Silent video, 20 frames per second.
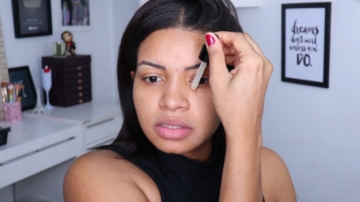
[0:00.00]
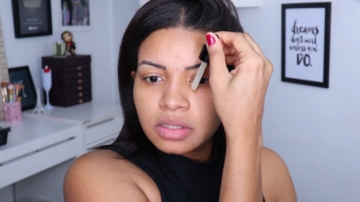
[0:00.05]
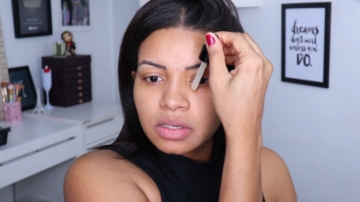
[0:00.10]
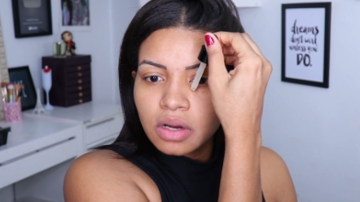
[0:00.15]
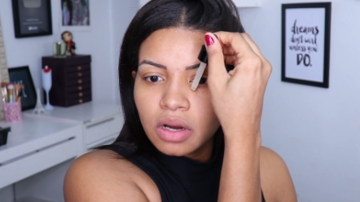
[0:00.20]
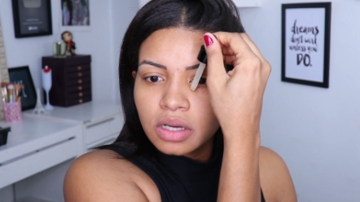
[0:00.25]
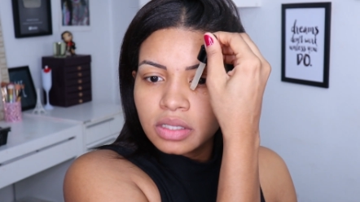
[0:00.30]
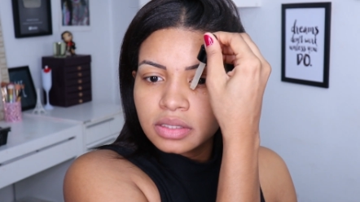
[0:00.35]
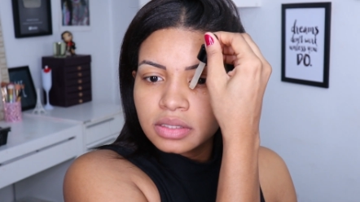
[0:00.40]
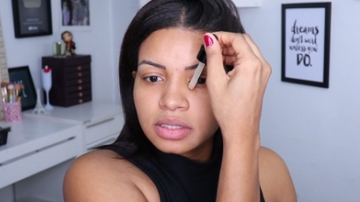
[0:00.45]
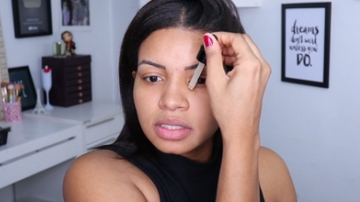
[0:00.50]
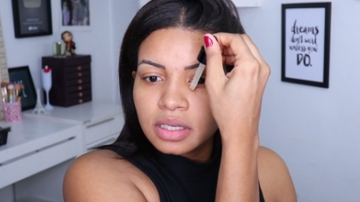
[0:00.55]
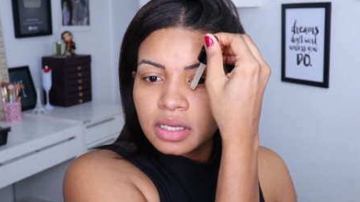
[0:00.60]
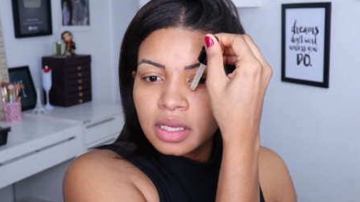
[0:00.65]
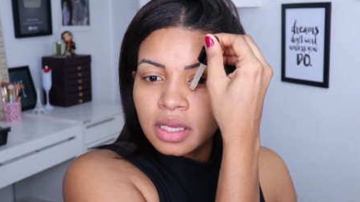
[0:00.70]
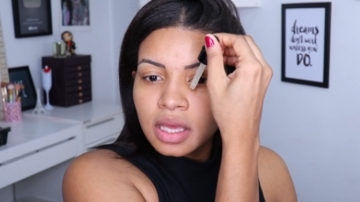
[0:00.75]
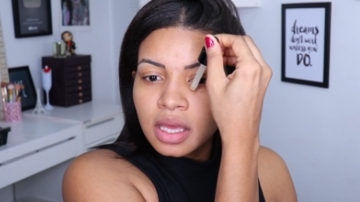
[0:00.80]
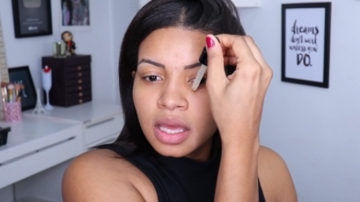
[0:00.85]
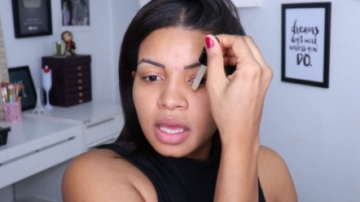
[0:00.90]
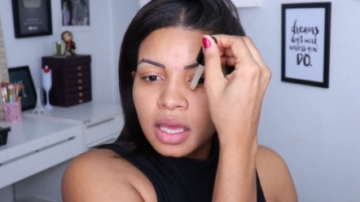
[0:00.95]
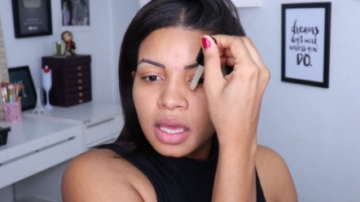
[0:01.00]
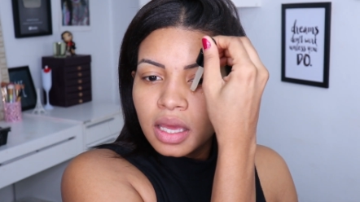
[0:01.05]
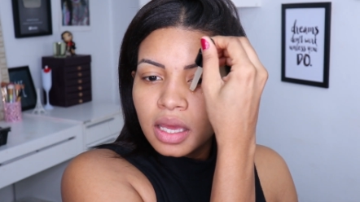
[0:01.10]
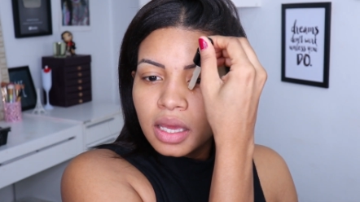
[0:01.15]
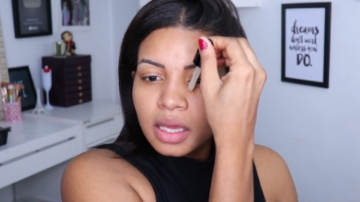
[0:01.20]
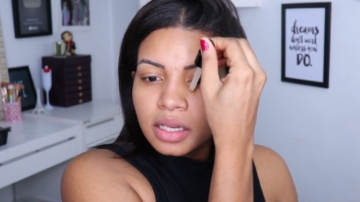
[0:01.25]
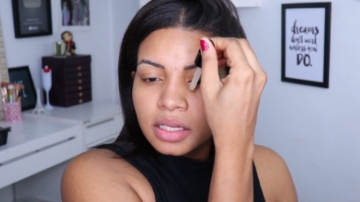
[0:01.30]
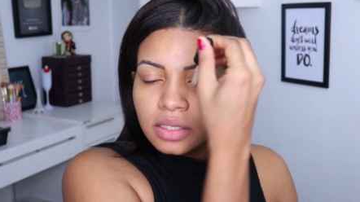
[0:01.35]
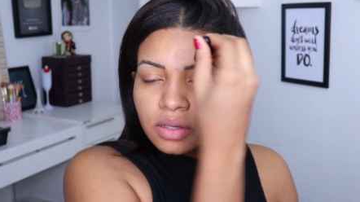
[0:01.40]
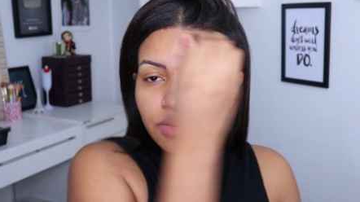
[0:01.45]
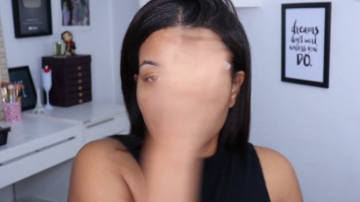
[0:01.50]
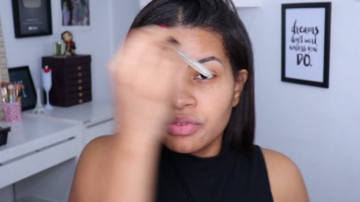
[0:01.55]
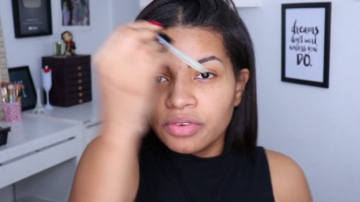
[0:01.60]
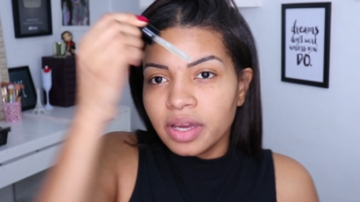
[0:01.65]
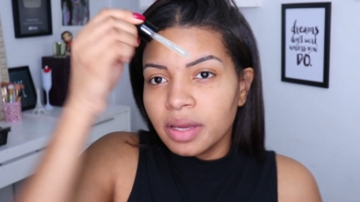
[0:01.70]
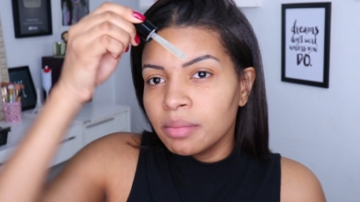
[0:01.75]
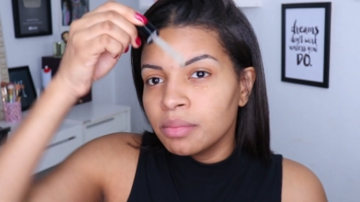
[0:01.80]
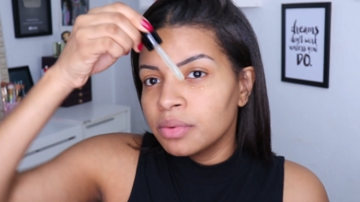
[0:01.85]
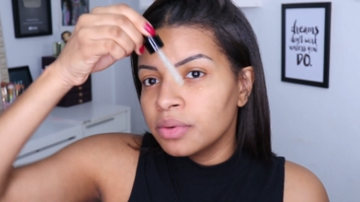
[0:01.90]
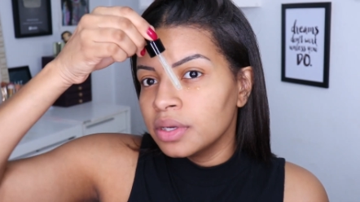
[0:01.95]
grossa, ele não
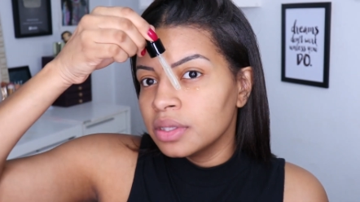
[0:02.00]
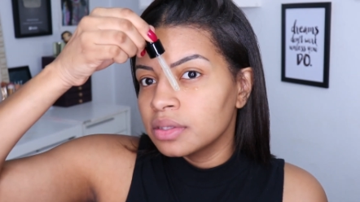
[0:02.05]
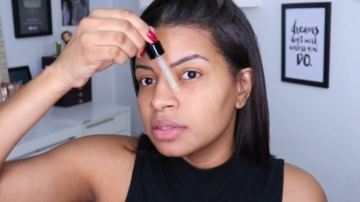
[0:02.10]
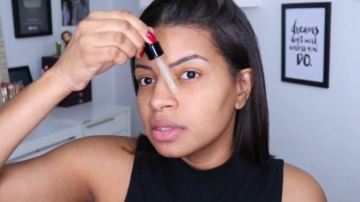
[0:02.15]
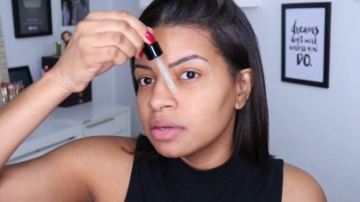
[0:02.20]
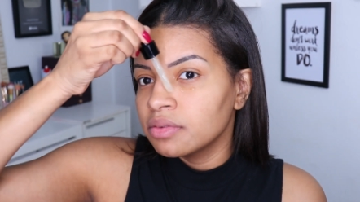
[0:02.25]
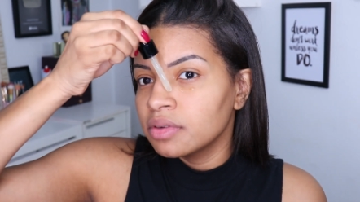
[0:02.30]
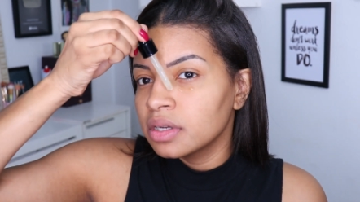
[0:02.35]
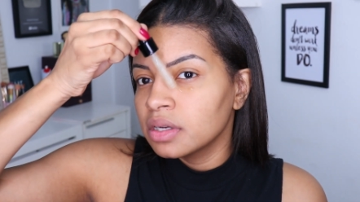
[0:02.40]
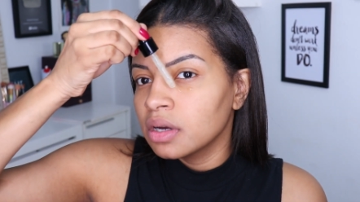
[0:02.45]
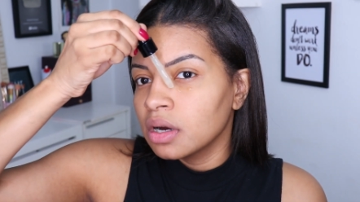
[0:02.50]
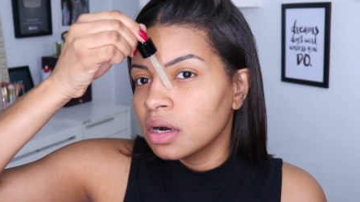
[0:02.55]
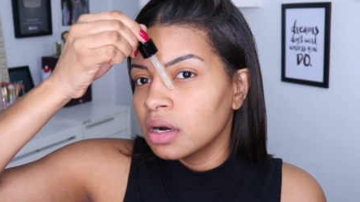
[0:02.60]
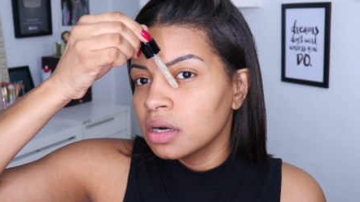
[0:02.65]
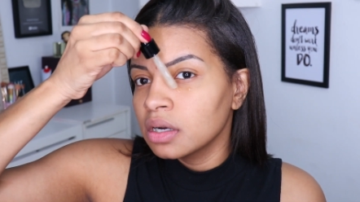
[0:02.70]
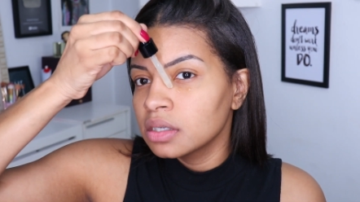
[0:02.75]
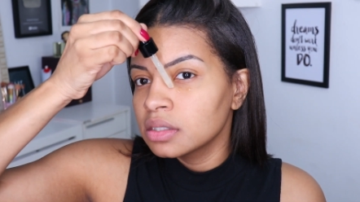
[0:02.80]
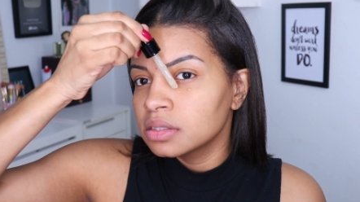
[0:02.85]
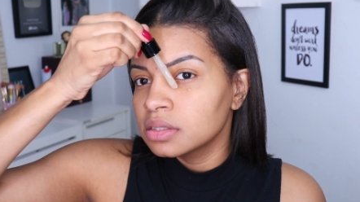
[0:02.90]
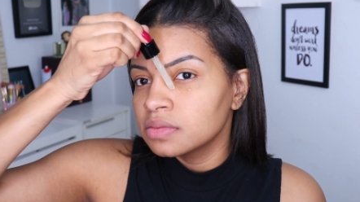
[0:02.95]
vem muito, tá vendo, ó?